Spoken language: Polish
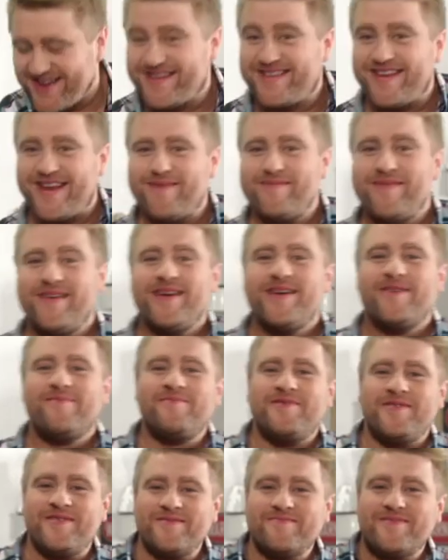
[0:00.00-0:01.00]
Dżem
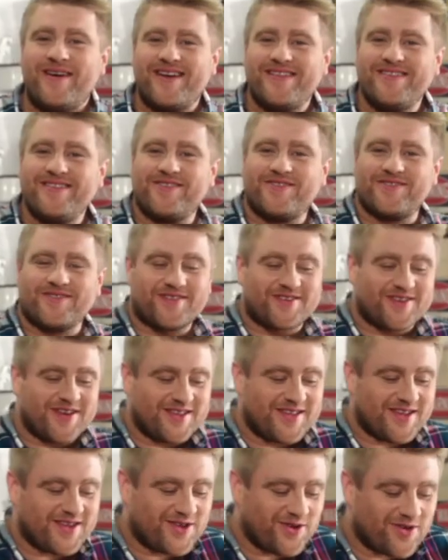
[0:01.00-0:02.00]
minimalnie
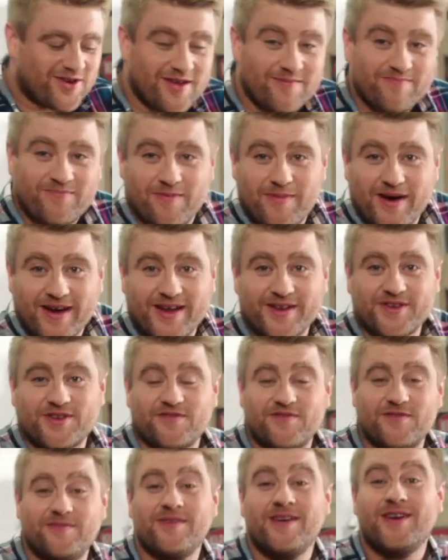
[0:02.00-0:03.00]
rozrzedzę sokiem
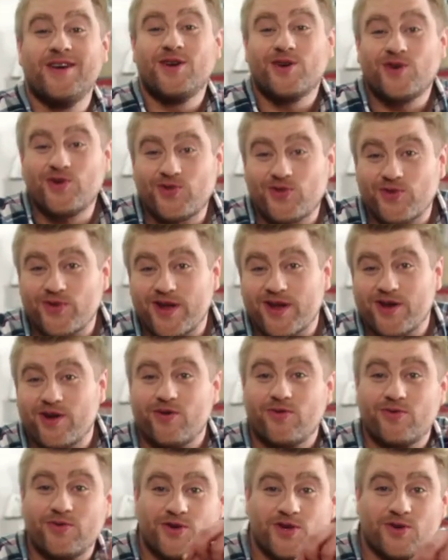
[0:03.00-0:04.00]
pomarańczowym,
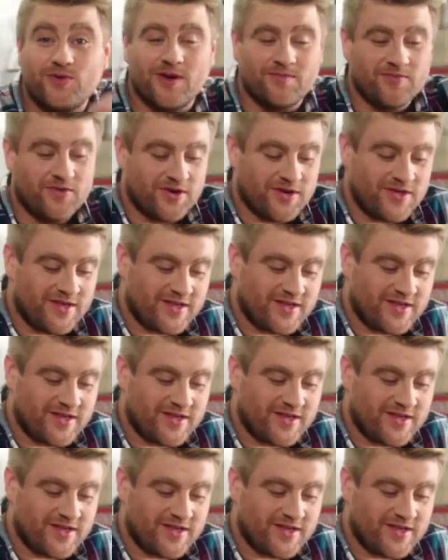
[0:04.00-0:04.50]
którego użyłem do